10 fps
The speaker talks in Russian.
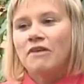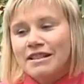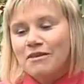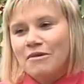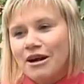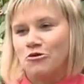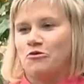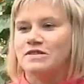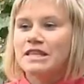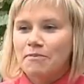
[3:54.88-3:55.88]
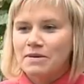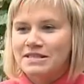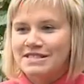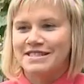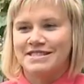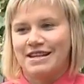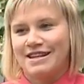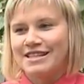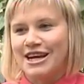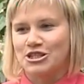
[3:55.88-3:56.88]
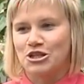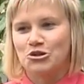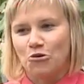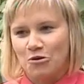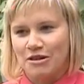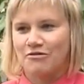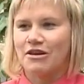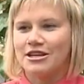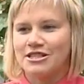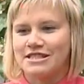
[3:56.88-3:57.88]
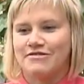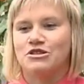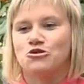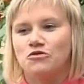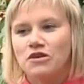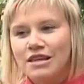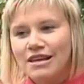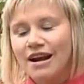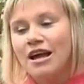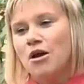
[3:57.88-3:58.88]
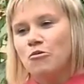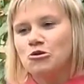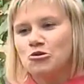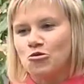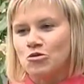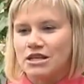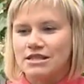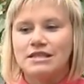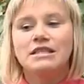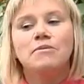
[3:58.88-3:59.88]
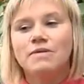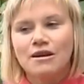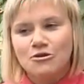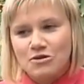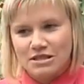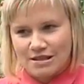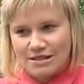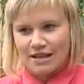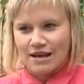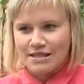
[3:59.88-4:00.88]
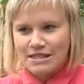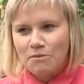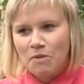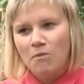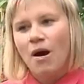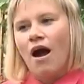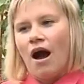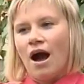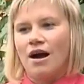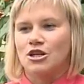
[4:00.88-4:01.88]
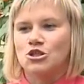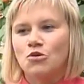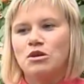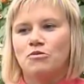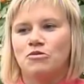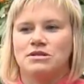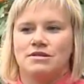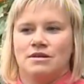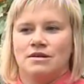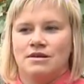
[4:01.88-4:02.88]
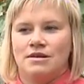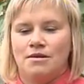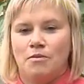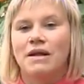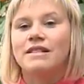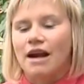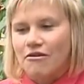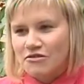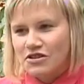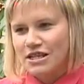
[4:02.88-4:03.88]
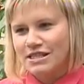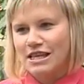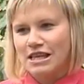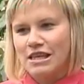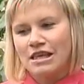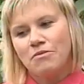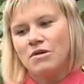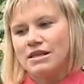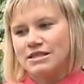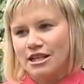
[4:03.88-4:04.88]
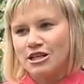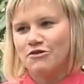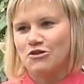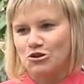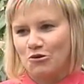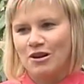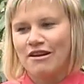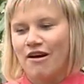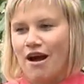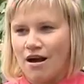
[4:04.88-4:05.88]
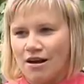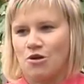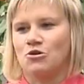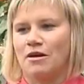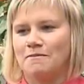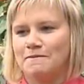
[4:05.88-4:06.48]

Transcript: В этом году все посетители нашей школы в качестве сувенира будут уносить не блокнотик с логотипом, а что-нибудь э, понравившееся им из нашего школьного огорода.